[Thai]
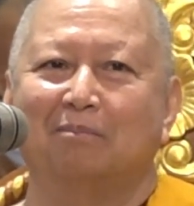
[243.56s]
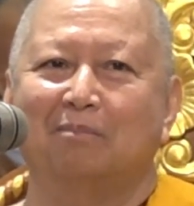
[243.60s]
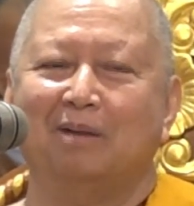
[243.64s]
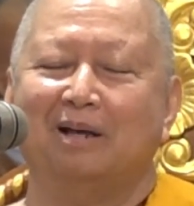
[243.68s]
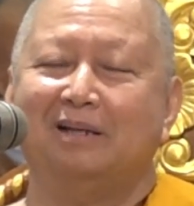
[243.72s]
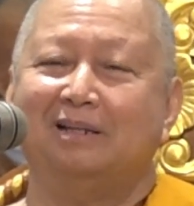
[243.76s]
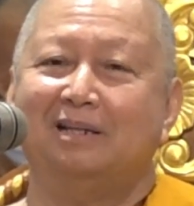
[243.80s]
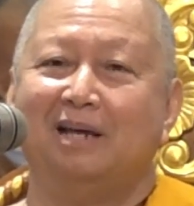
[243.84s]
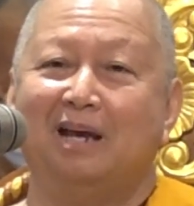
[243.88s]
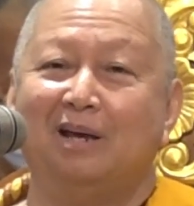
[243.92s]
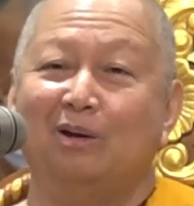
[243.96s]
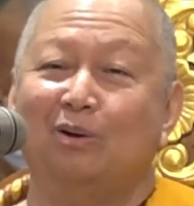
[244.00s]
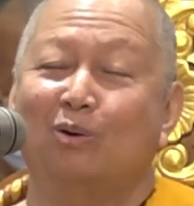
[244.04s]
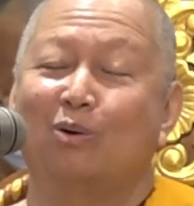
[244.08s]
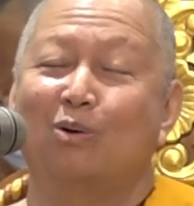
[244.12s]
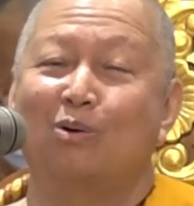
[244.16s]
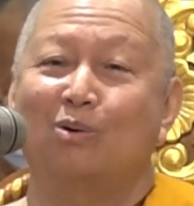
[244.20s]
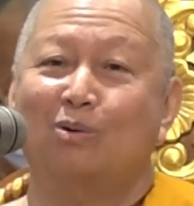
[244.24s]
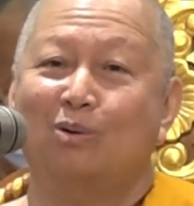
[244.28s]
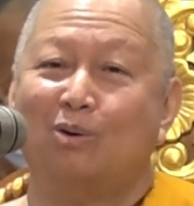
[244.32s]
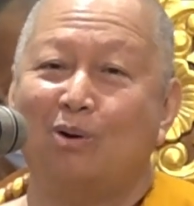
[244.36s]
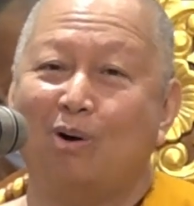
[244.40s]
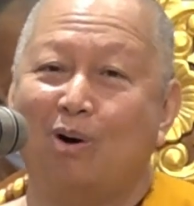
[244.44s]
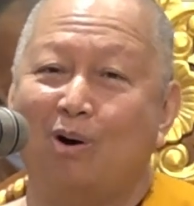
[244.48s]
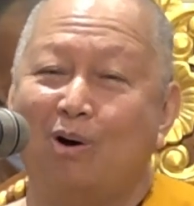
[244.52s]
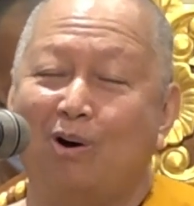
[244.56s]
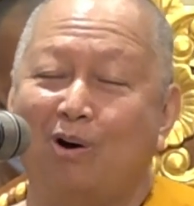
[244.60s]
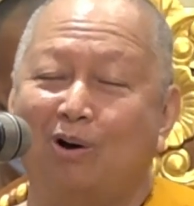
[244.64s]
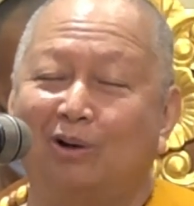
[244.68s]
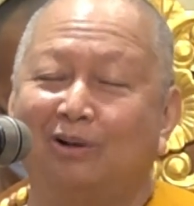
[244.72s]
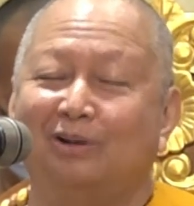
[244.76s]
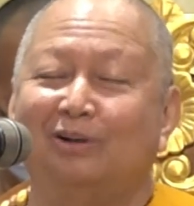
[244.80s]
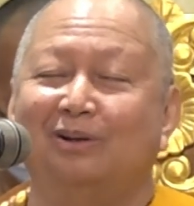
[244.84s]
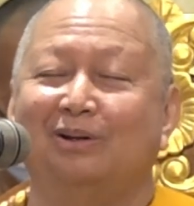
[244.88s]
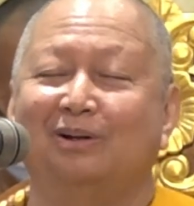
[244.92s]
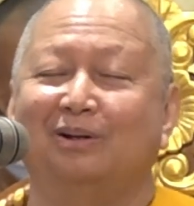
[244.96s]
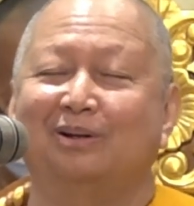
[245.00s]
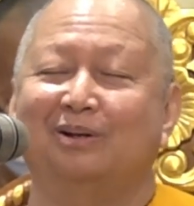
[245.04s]
ไม่ใช่องค์กร
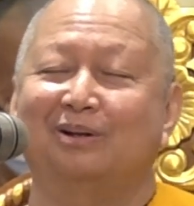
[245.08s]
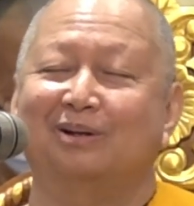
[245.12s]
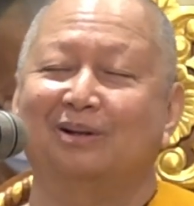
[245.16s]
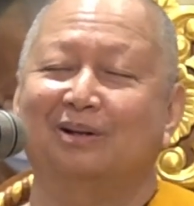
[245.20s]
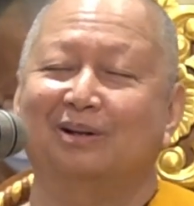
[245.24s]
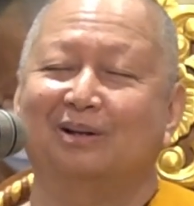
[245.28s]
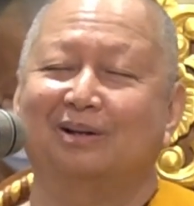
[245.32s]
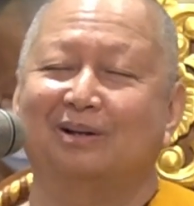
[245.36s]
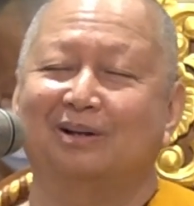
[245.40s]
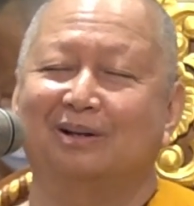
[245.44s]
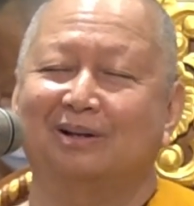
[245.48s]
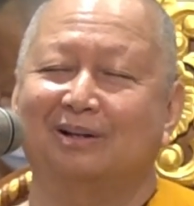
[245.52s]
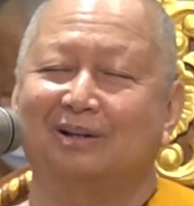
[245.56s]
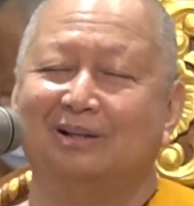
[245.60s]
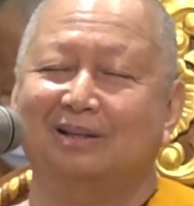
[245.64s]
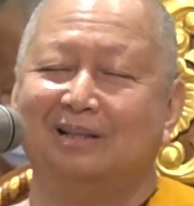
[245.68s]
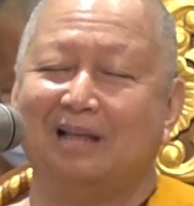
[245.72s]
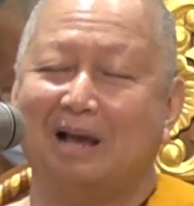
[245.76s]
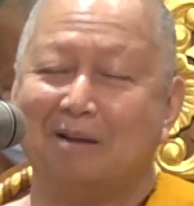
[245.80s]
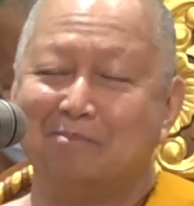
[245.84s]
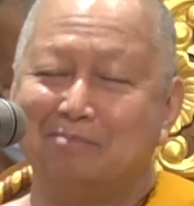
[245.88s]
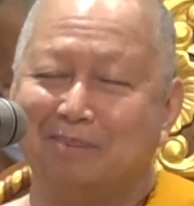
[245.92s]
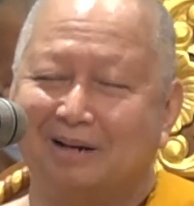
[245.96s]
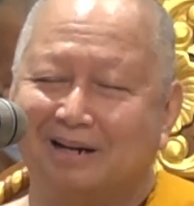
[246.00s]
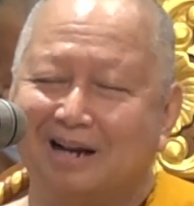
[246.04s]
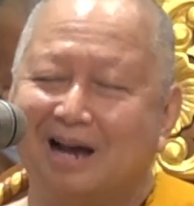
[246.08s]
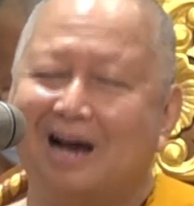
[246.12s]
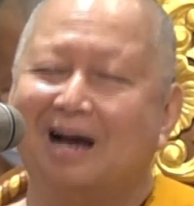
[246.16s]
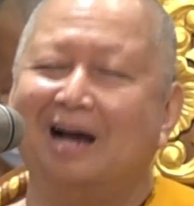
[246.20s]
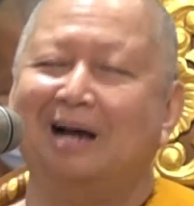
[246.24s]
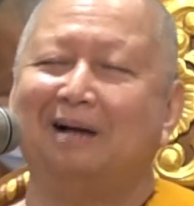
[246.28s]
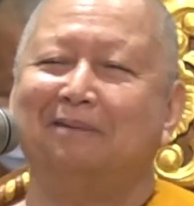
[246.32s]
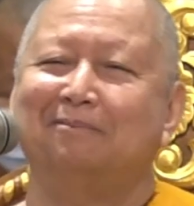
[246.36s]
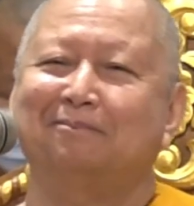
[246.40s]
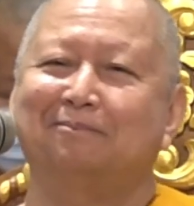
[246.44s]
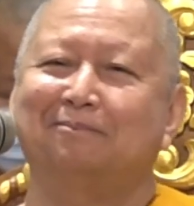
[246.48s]
ธรรมดา